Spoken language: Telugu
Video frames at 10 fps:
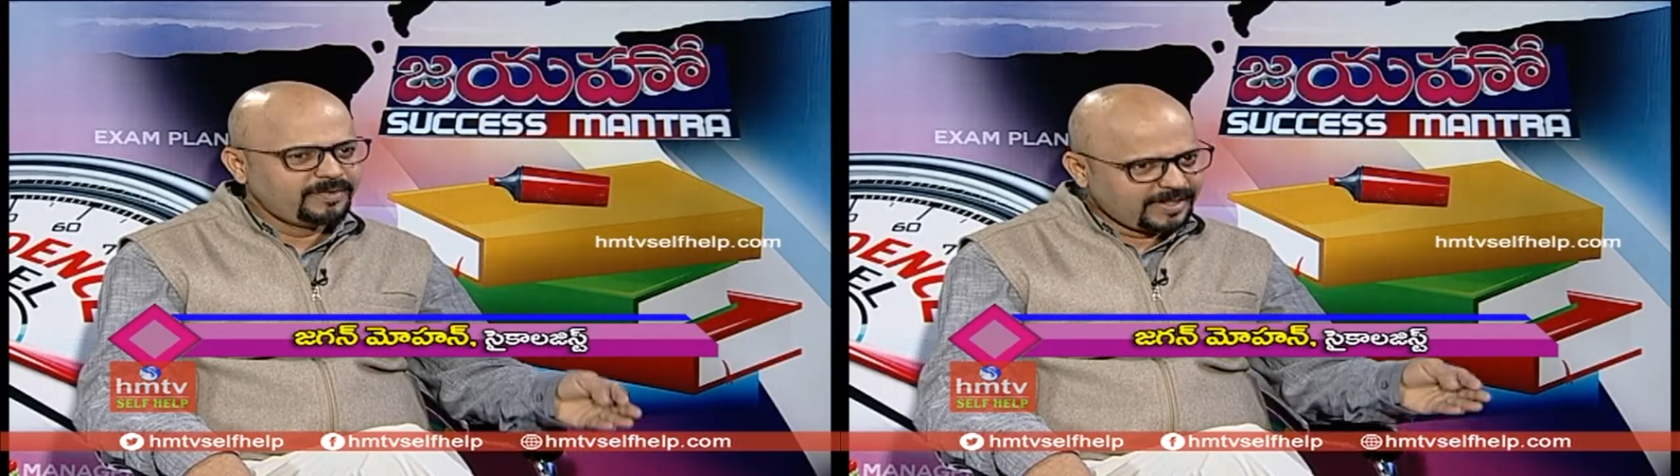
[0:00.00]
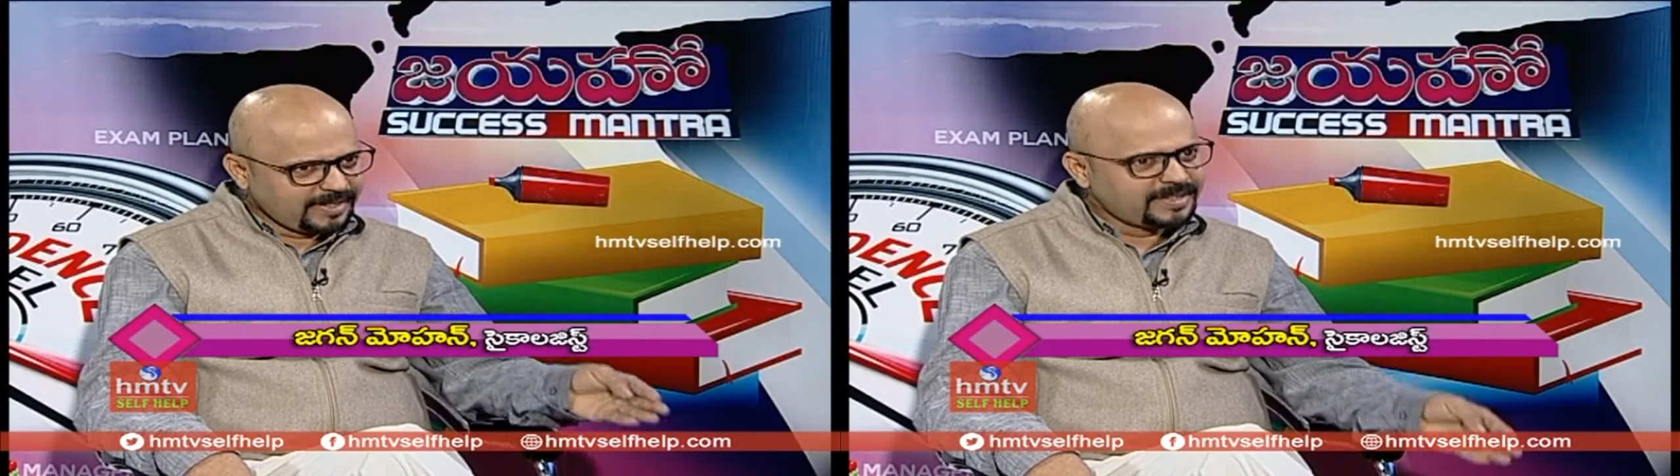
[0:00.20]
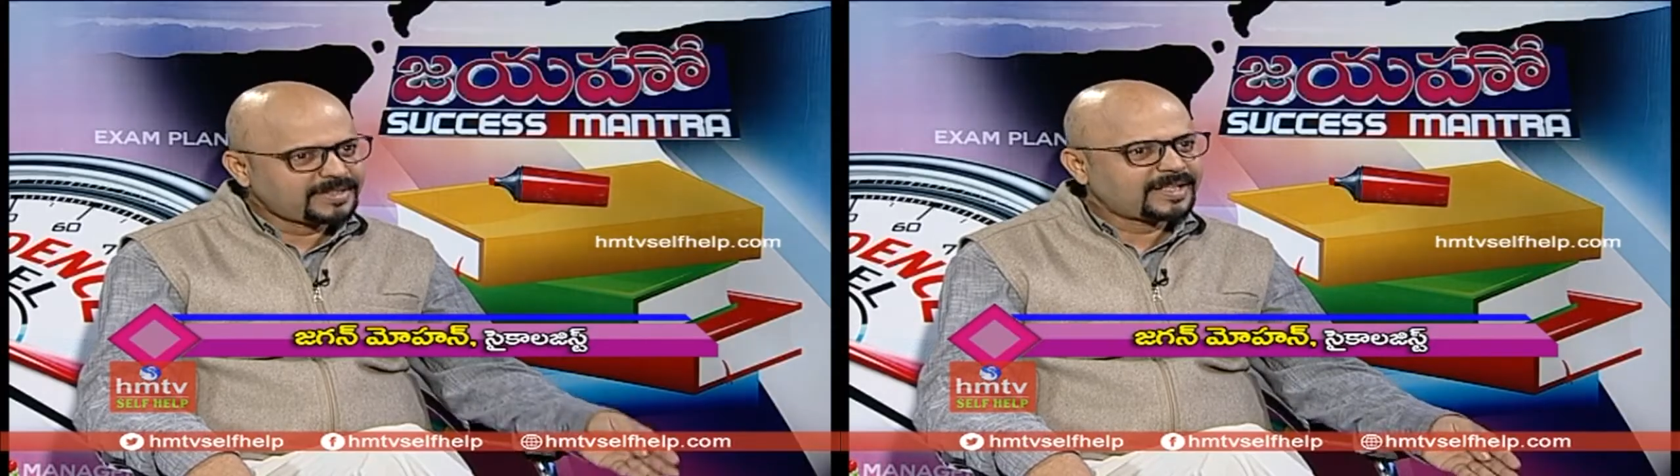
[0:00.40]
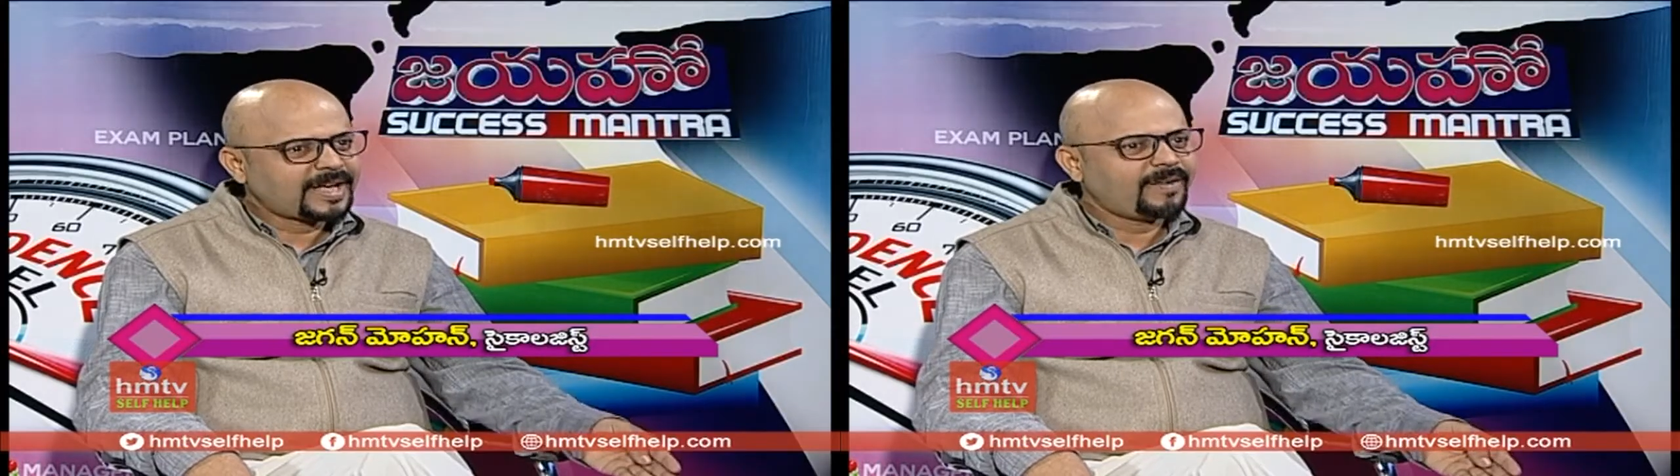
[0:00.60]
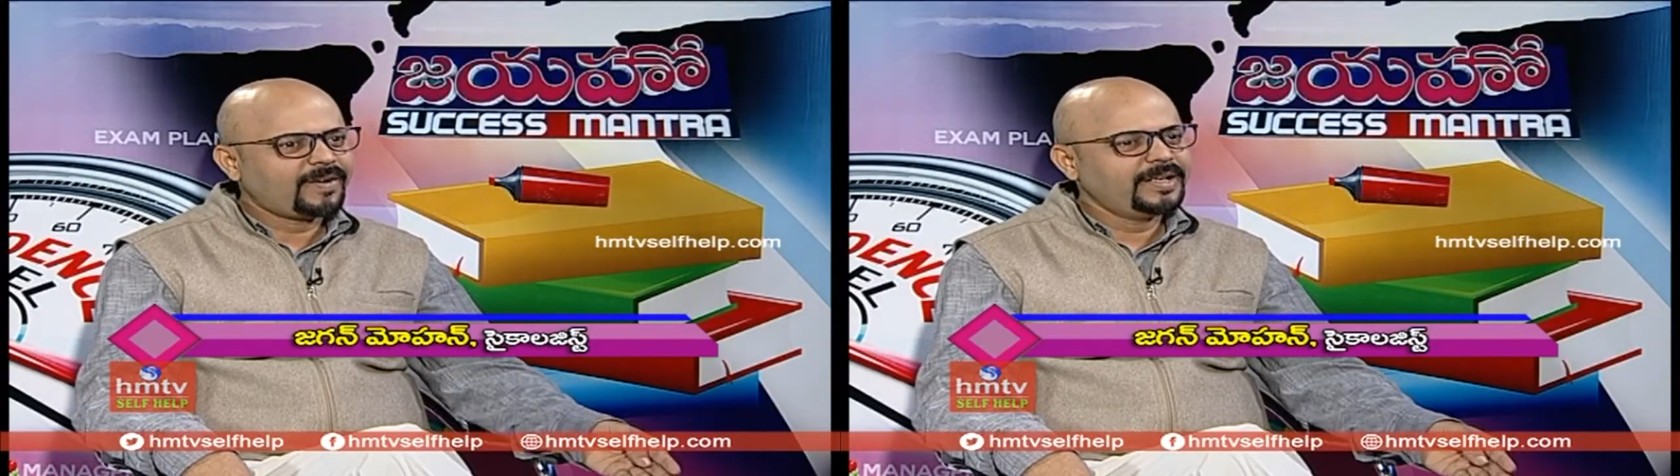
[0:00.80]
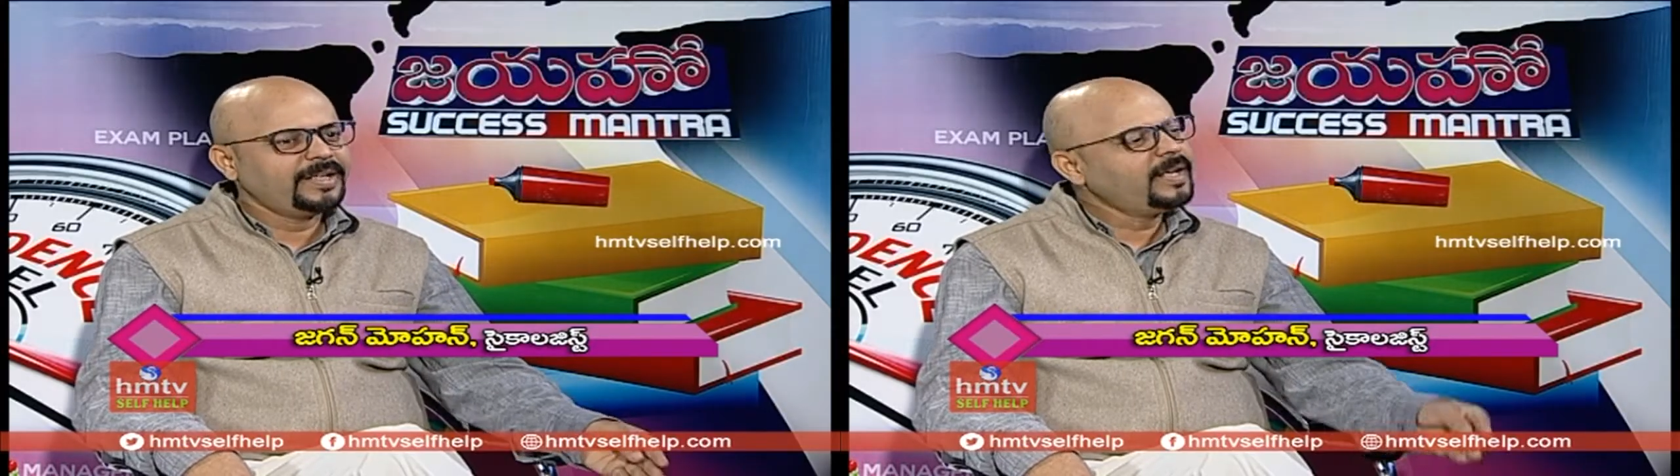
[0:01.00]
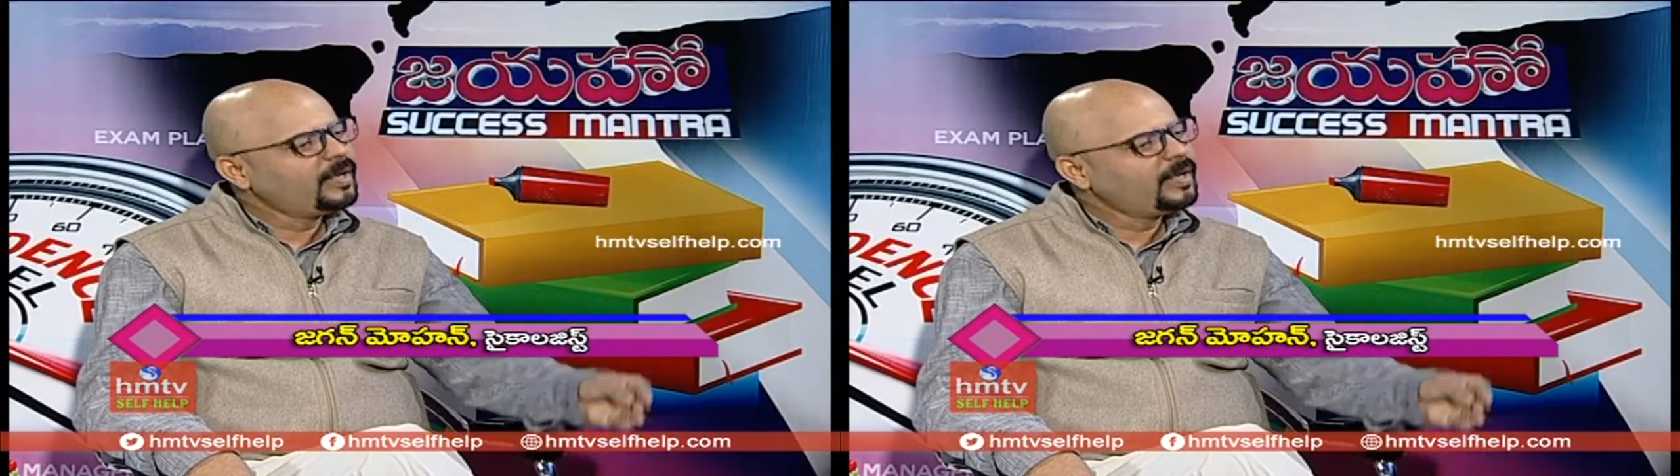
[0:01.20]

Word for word: ఇవి కావాలి